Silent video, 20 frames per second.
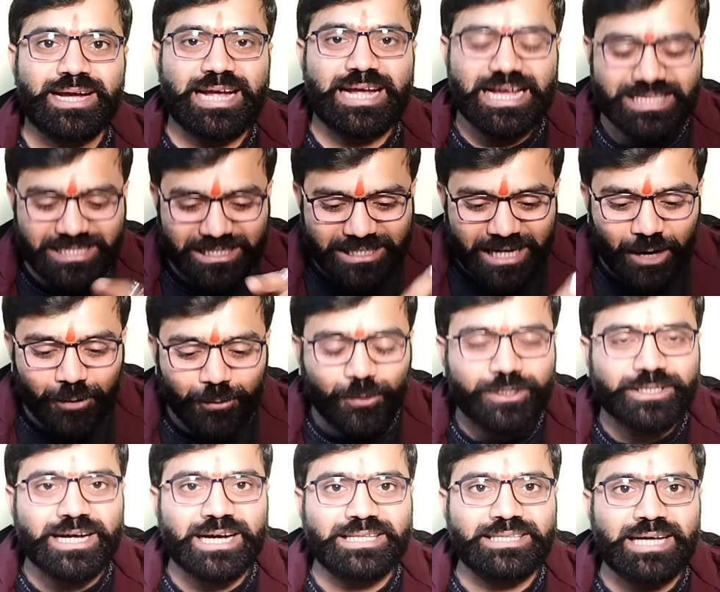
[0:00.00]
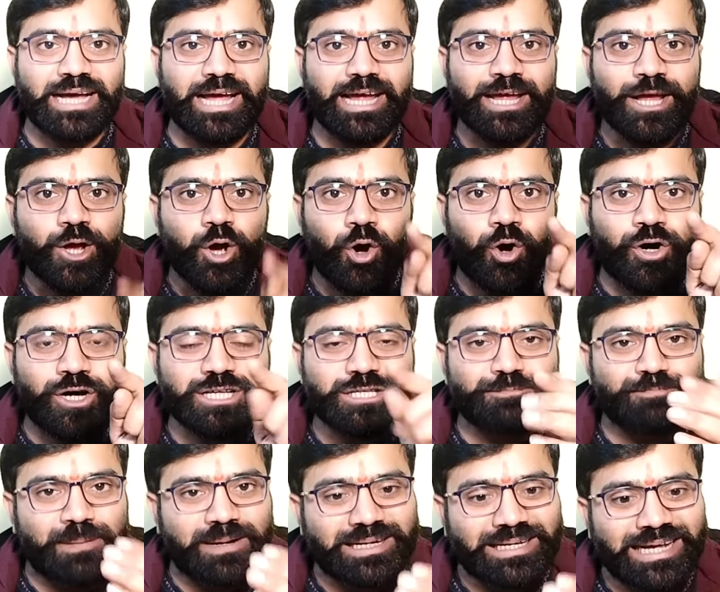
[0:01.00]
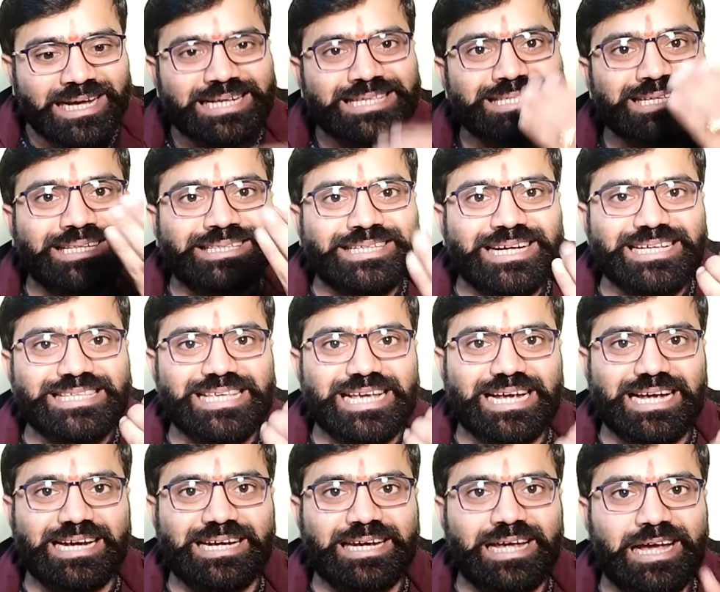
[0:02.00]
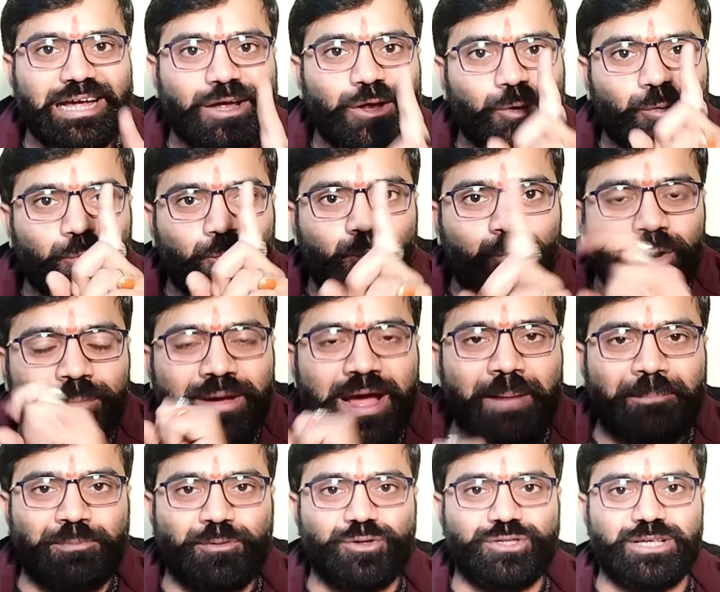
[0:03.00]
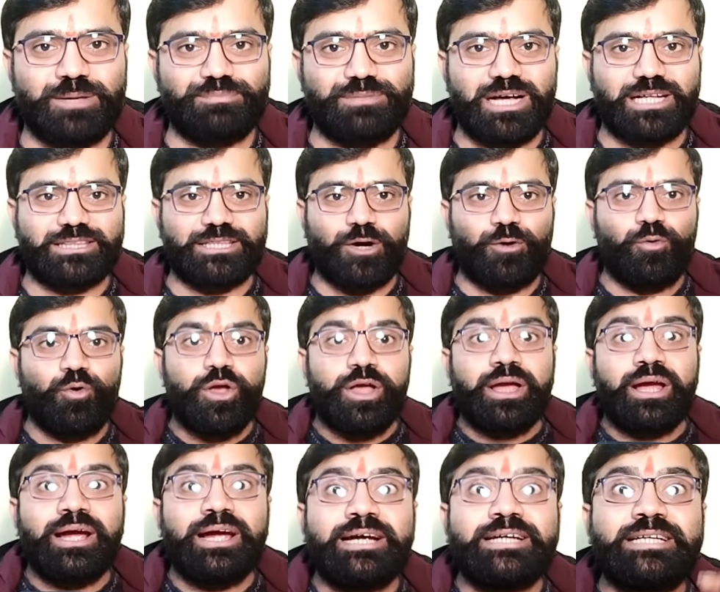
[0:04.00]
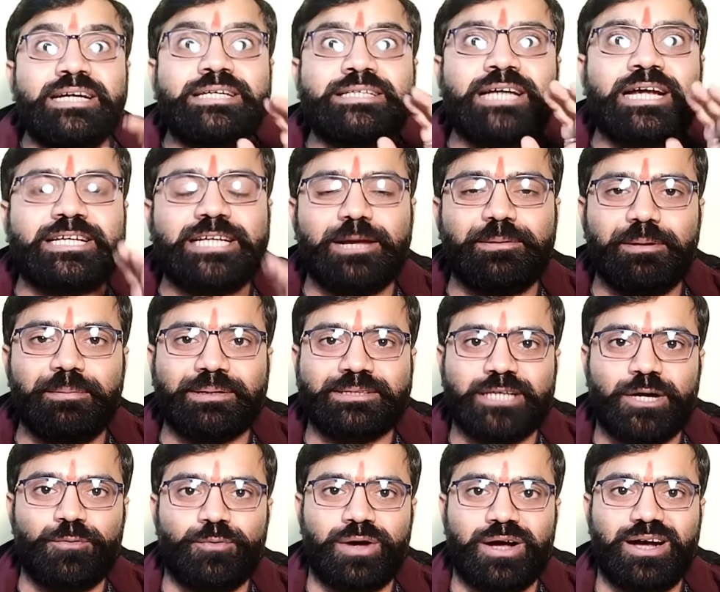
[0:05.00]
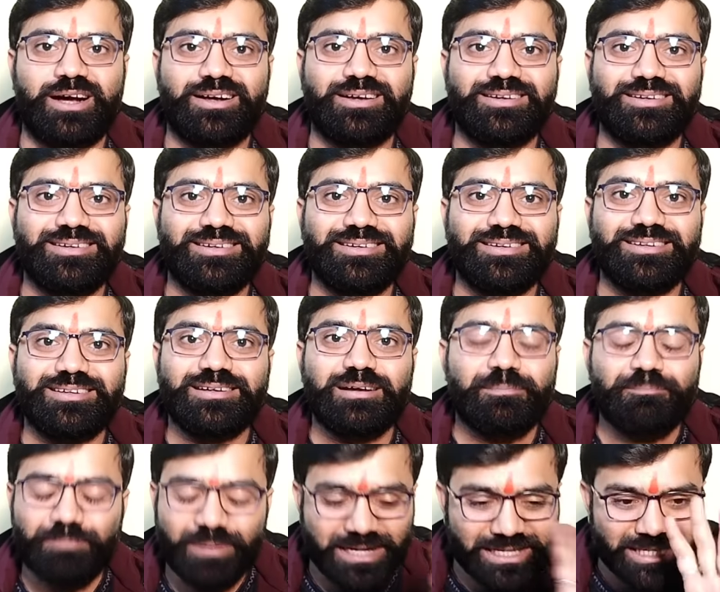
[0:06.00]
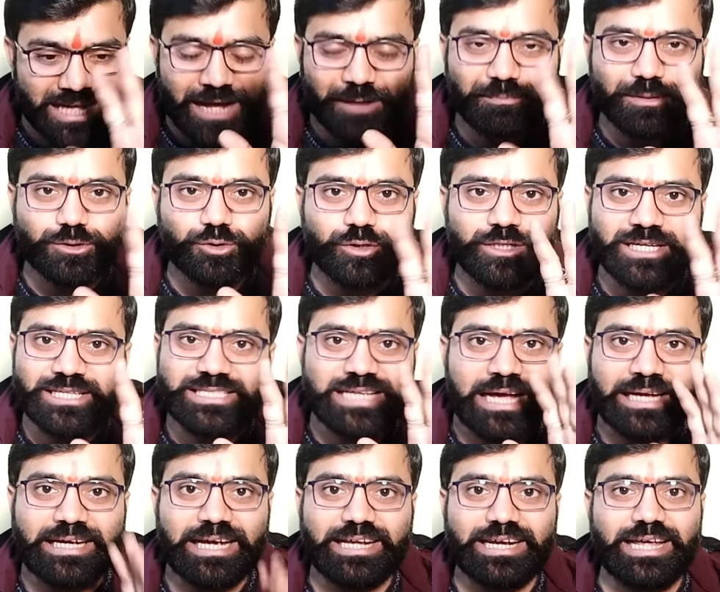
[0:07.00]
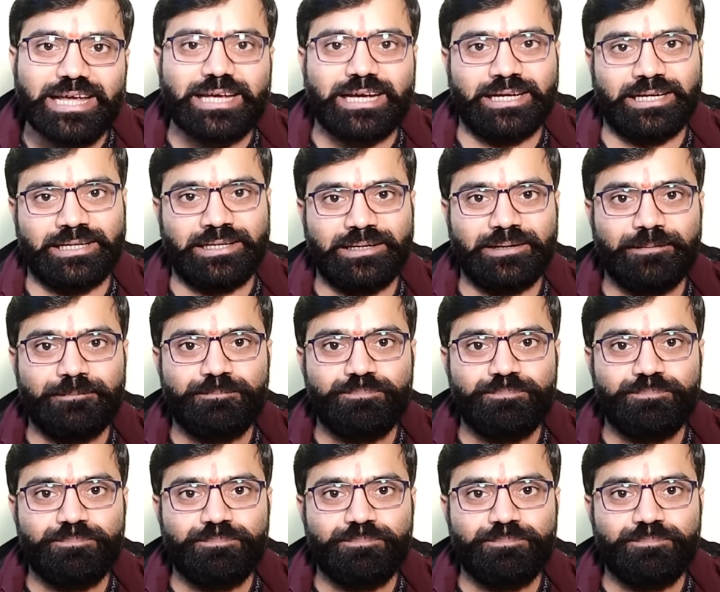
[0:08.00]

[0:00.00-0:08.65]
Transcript: कैसे डाउनलोड करना है और इस पर रिएक्शन कैसे करना है वो मैं आपको समझाता हूं एडिट करके भी बताऊंगा परेशान मत होइए जाइए नहीं कहीं